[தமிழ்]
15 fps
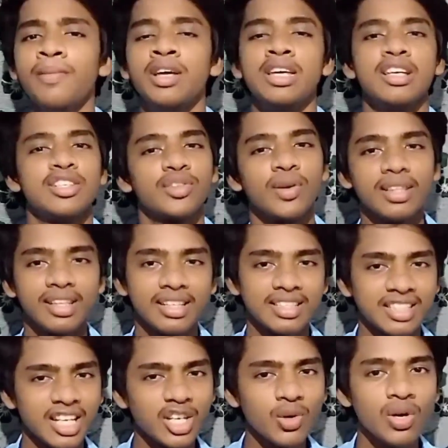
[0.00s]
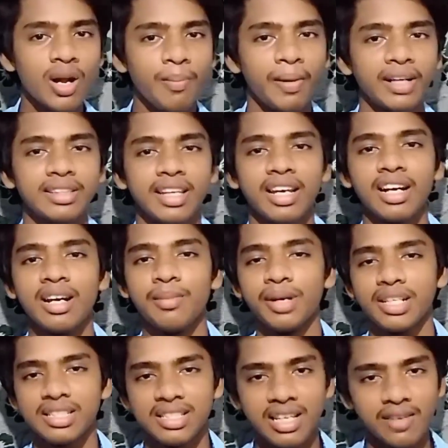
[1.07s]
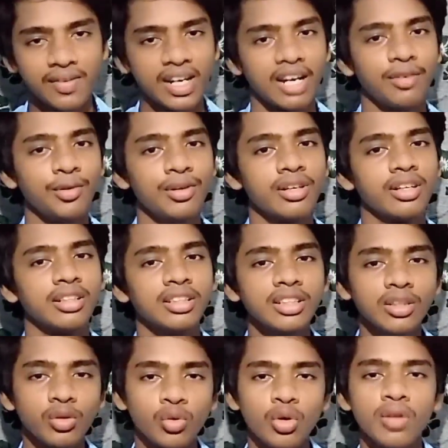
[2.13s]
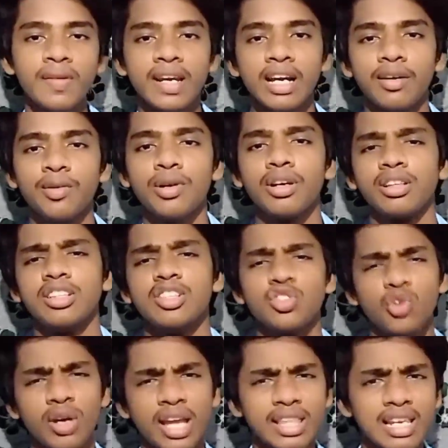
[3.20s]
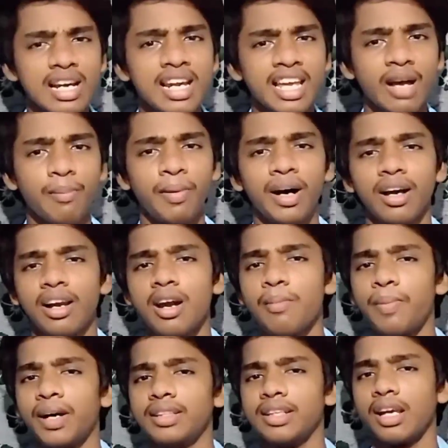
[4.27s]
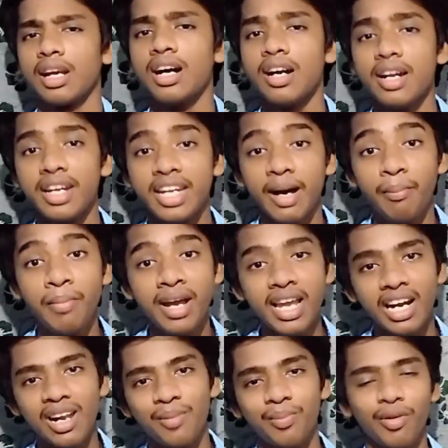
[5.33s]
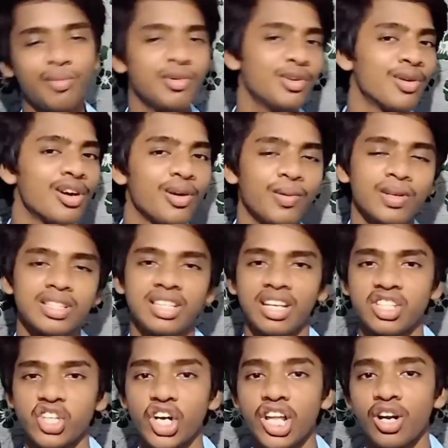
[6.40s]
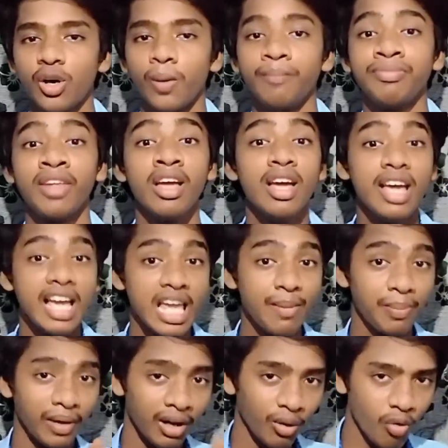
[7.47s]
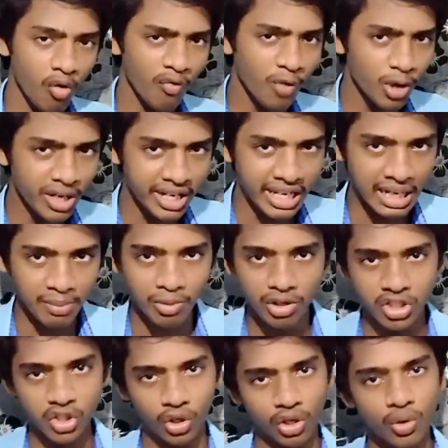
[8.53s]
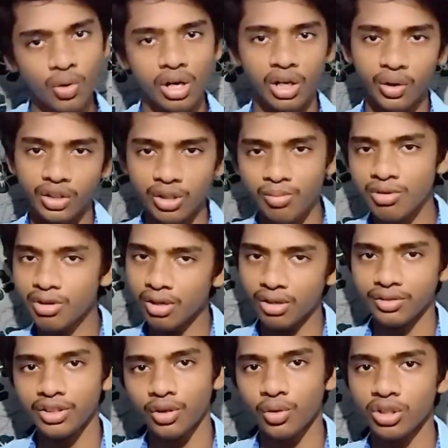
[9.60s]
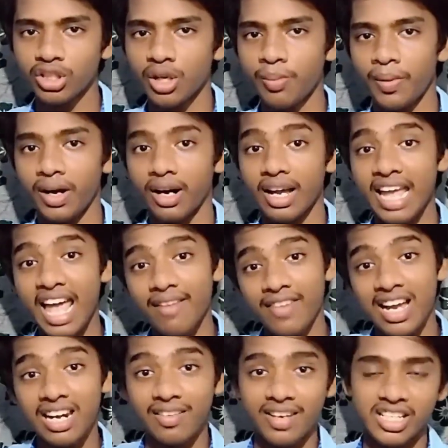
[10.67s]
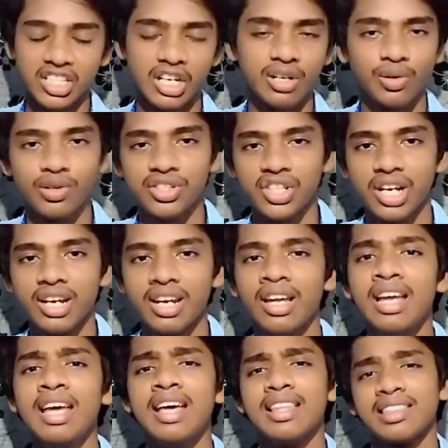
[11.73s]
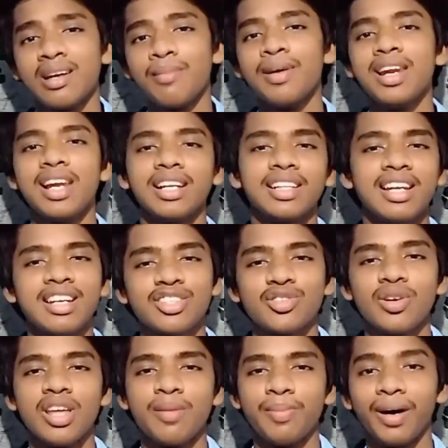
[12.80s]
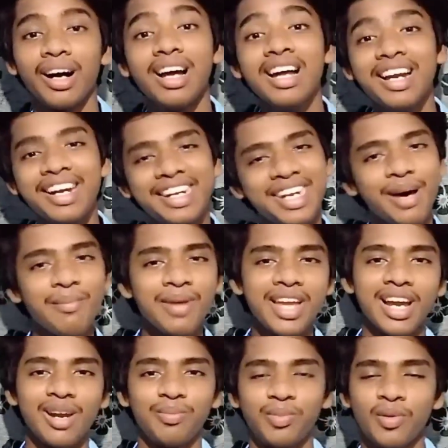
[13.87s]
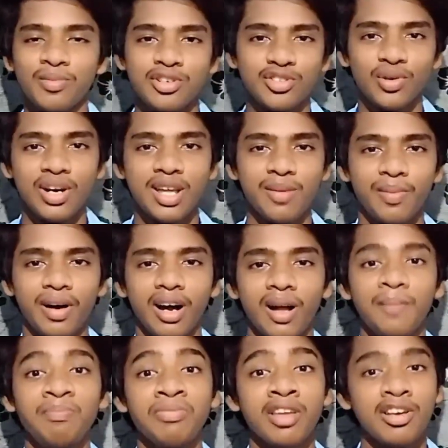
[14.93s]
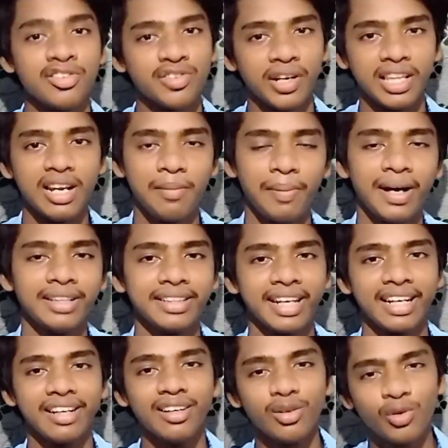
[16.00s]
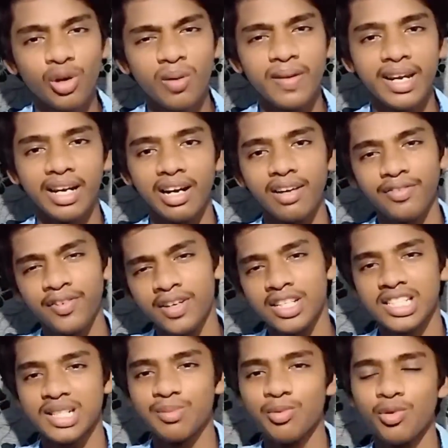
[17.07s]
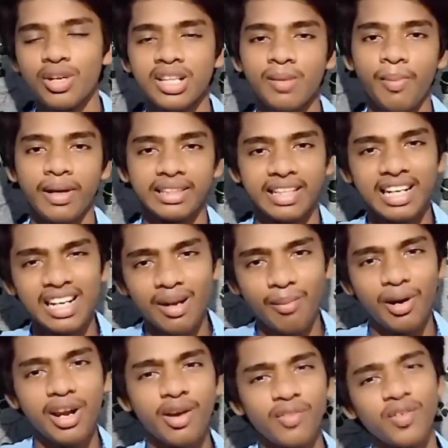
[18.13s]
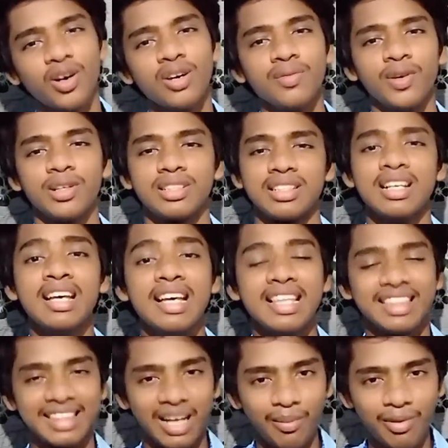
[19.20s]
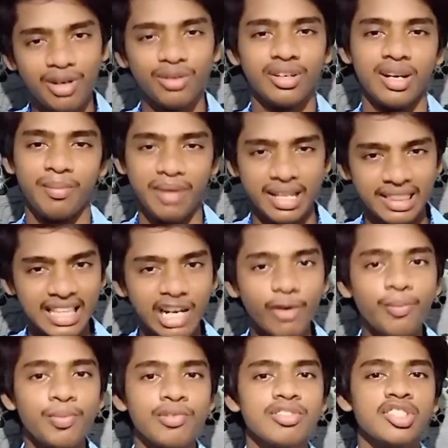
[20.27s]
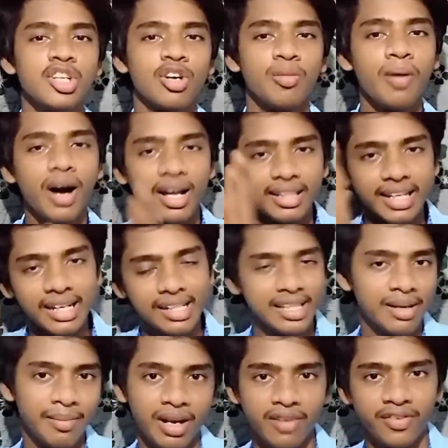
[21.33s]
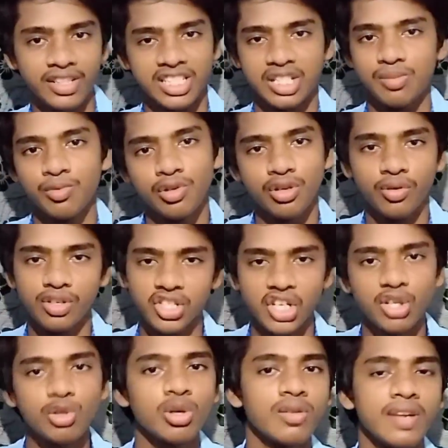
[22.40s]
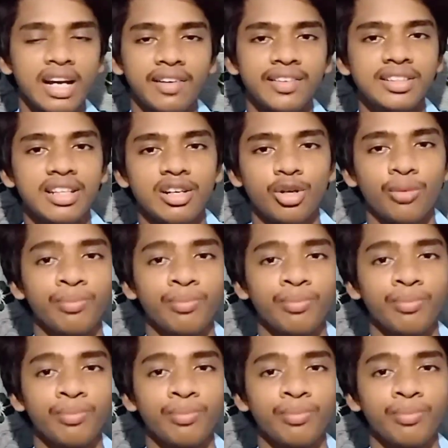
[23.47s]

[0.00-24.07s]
ஸோ இந்த செய்யுள்ள பார்த்தீங்கன்னா நமக்கு சிறுவினாவும் இருக்குது குருவினாவும் இருக்குது ஸோ எதில் நீங்க பார்க்கலான்னு பார்த்தீங்கன்னா நம்மை அழப்போம்னு உங்களுக்கு ஒரு செக்ஷன் இருக்கும் இப்போ ஒவ்வொரு இயல் முடிஞ்சோன்னா உங்களுக்கு வந்து புக்ல வந்து கொடுத்துருப்பாங்க எவாலுவேஷன் கொஸ்டின் தமிழ்ல அதை என்ன சொல்லியிருப்பாங்க நம்மை அழப்போம்னு சொல்லியிருப்பாங்க ஸோ அதுல பாத்தீங்கன்னா குருவினால ஃபர்ஸ்ட் மூணு இது பாத்தீங்கன்னா நம்மளுடைய வேர்ன் வேர்ட்ஸ் தமிழ் நம்ம எந்த அளவுக்கு புரிஞ்சிருக்குமோ அதை எழுதுற மாதிரி ஃபர்ஸ்ட் மூணு கொஸ்டின் குருவினா வந்திருக்கும்